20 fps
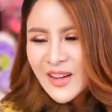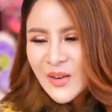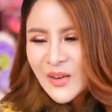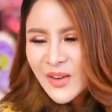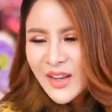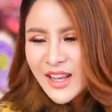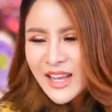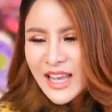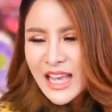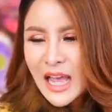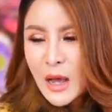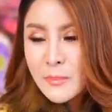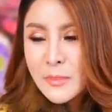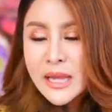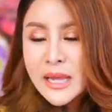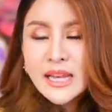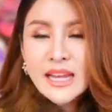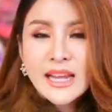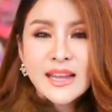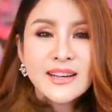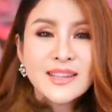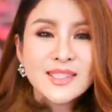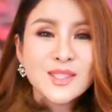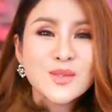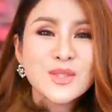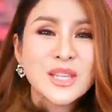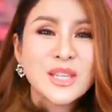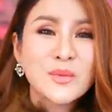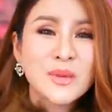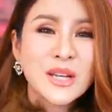โอเคอ่ะปีนี้เลิก
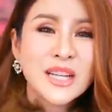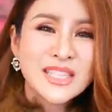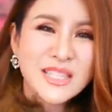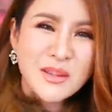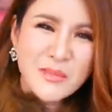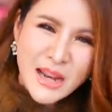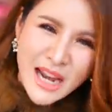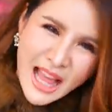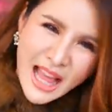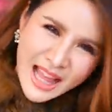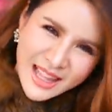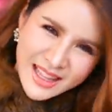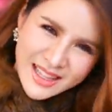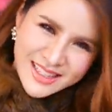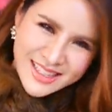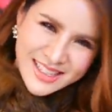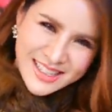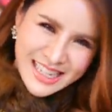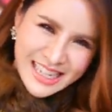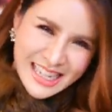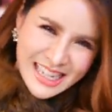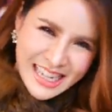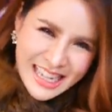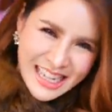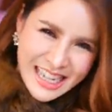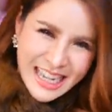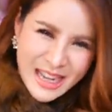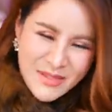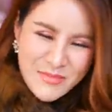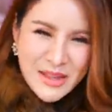สู้ชีวิตแล้วใช่ไหมล่ะอ่า
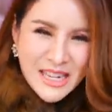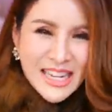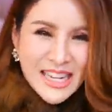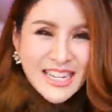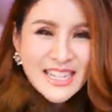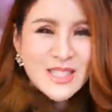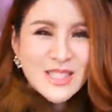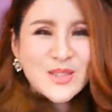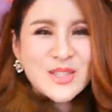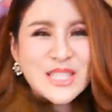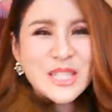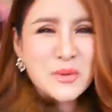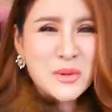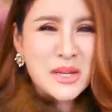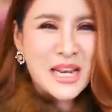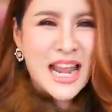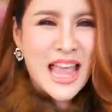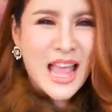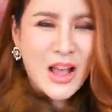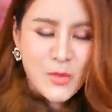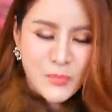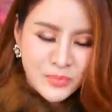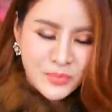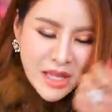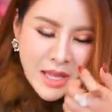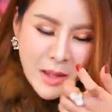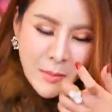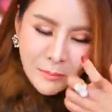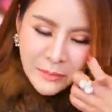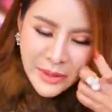ปีนี้เลิกสู้ชีวิตแล้ว
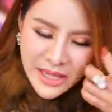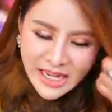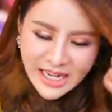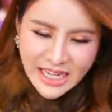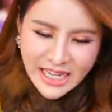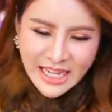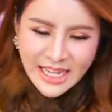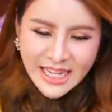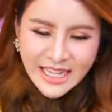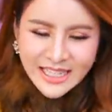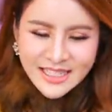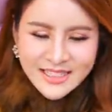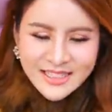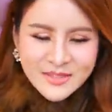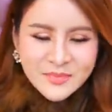ปีนี้